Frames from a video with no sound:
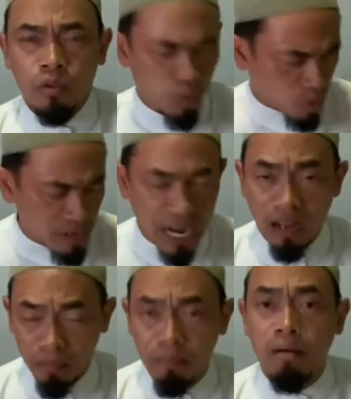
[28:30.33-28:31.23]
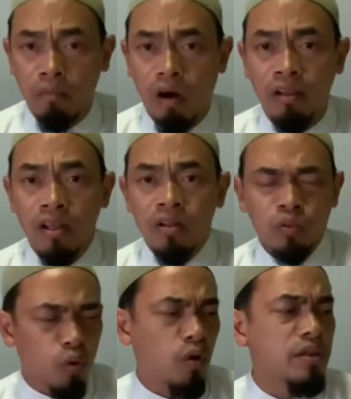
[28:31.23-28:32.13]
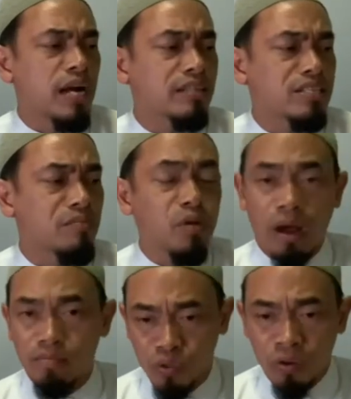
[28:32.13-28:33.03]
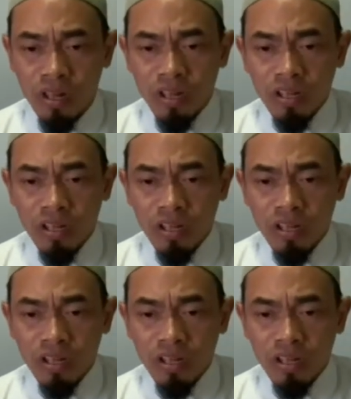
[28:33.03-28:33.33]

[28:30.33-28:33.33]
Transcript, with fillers: ทุกคนอยากพักผ่อน ทุกคนอยากที่จะมีความสุข